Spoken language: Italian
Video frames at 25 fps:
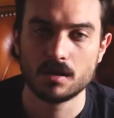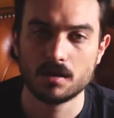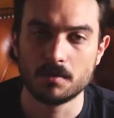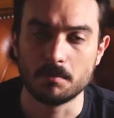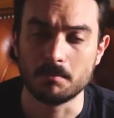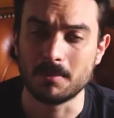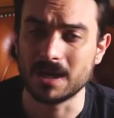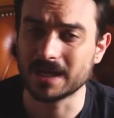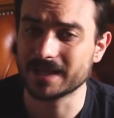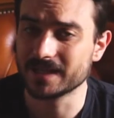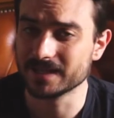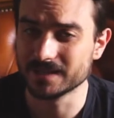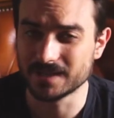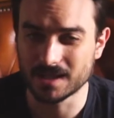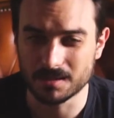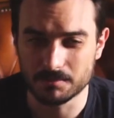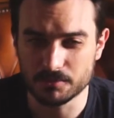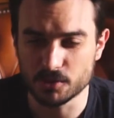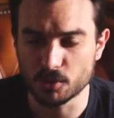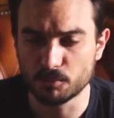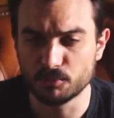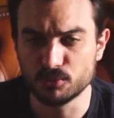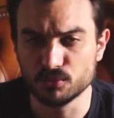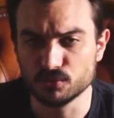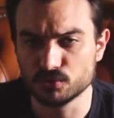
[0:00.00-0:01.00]
ma che dal
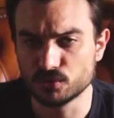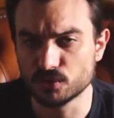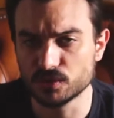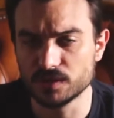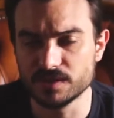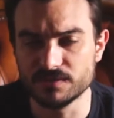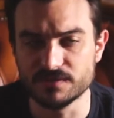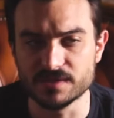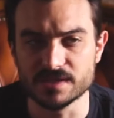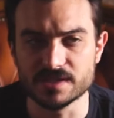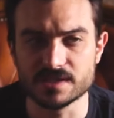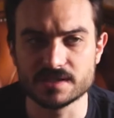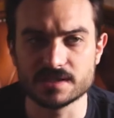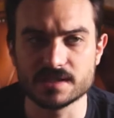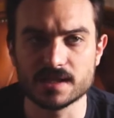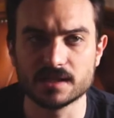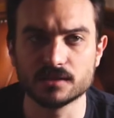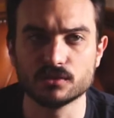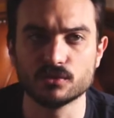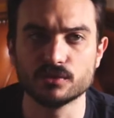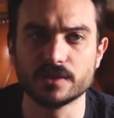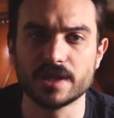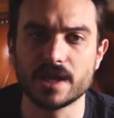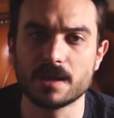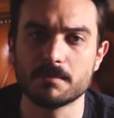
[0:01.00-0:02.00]
mio punto di vista
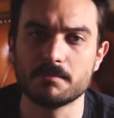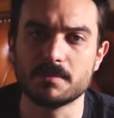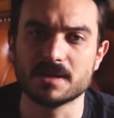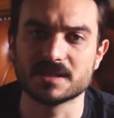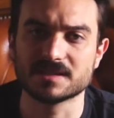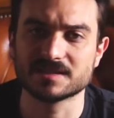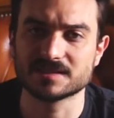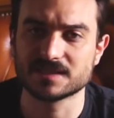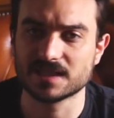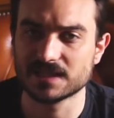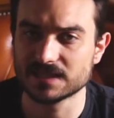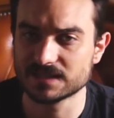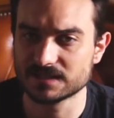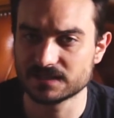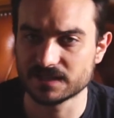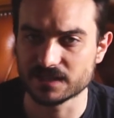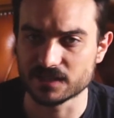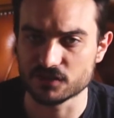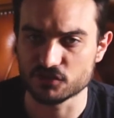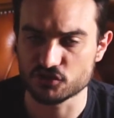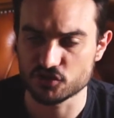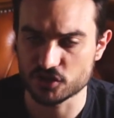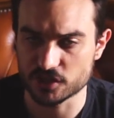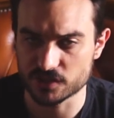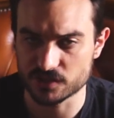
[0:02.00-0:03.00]
non è abbastanza
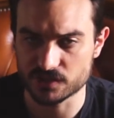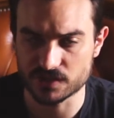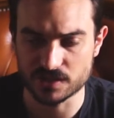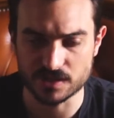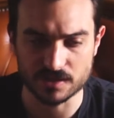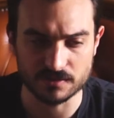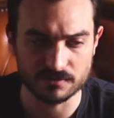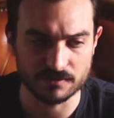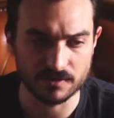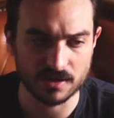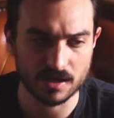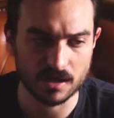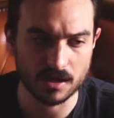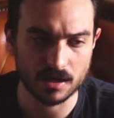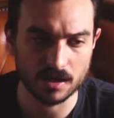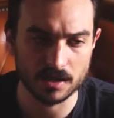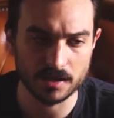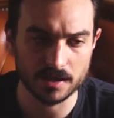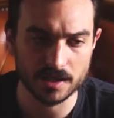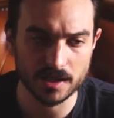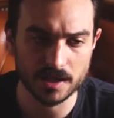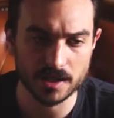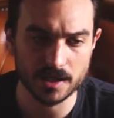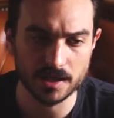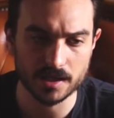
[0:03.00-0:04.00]

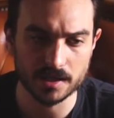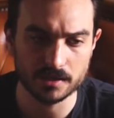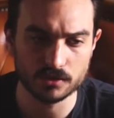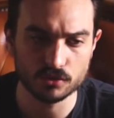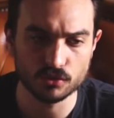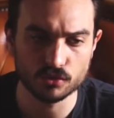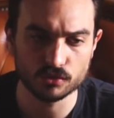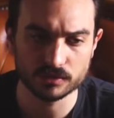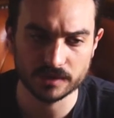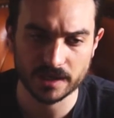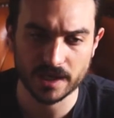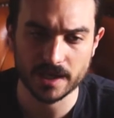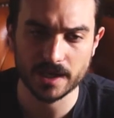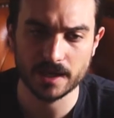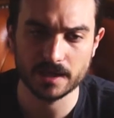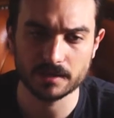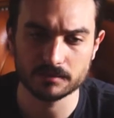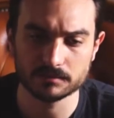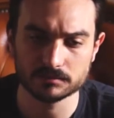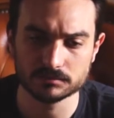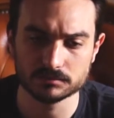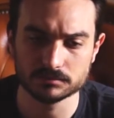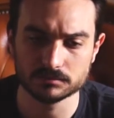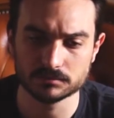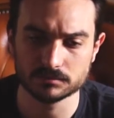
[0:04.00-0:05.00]
incisiva e non è
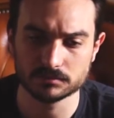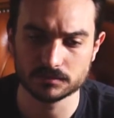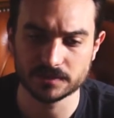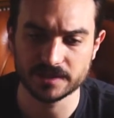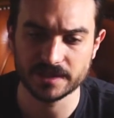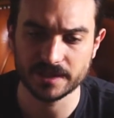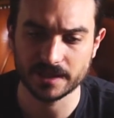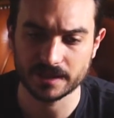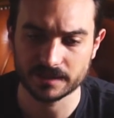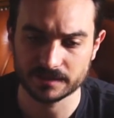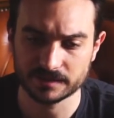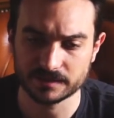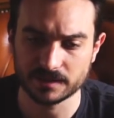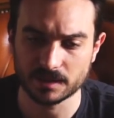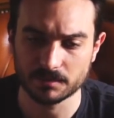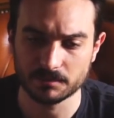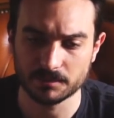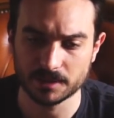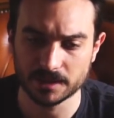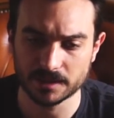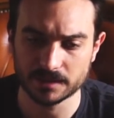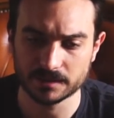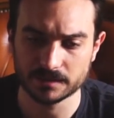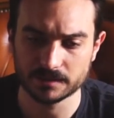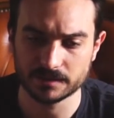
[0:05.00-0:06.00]
mh,
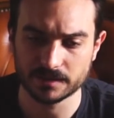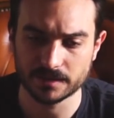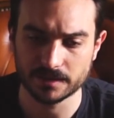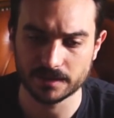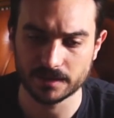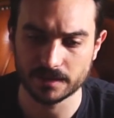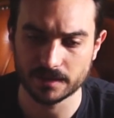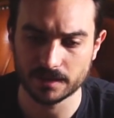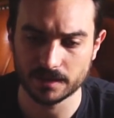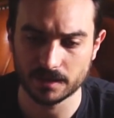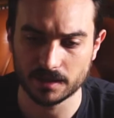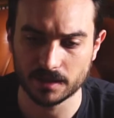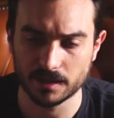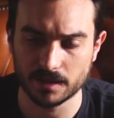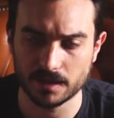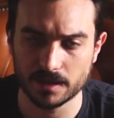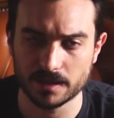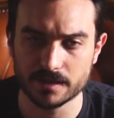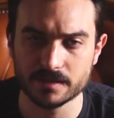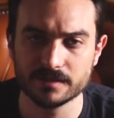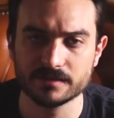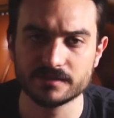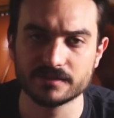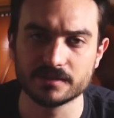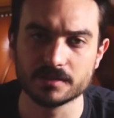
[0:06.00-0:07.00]
direttamente eh,
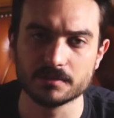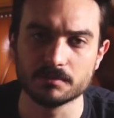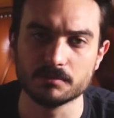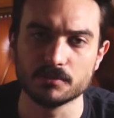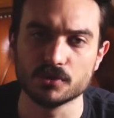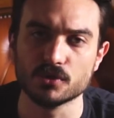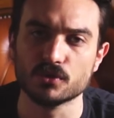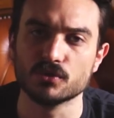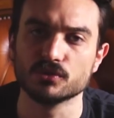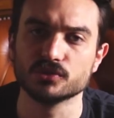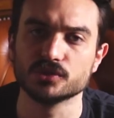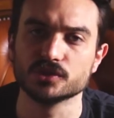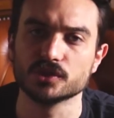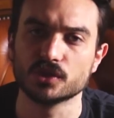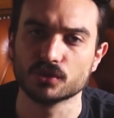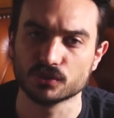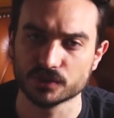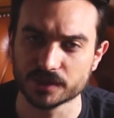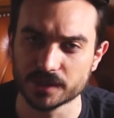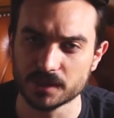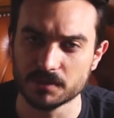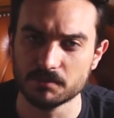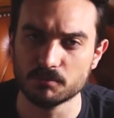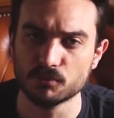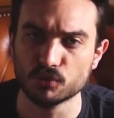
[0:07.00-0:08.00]
in simbiosi
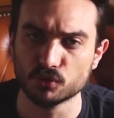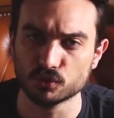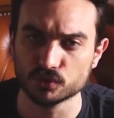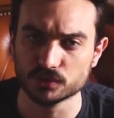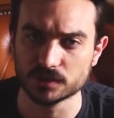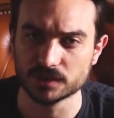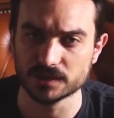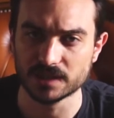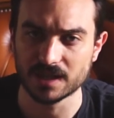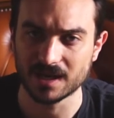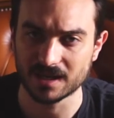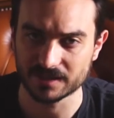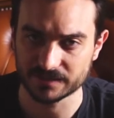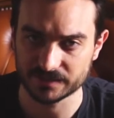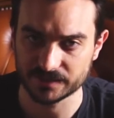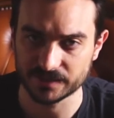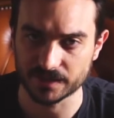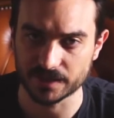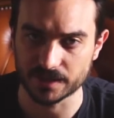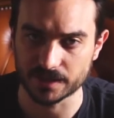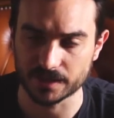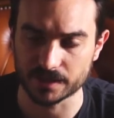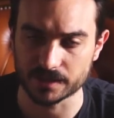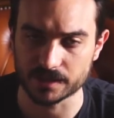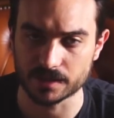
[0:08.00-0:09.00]
con il mood della
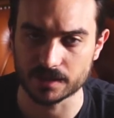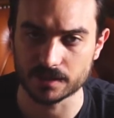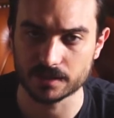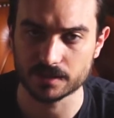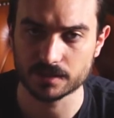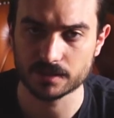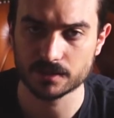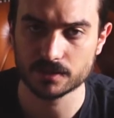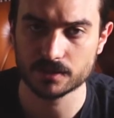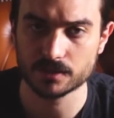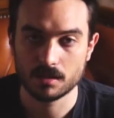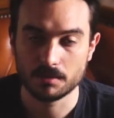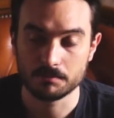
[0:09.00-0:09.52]
serie.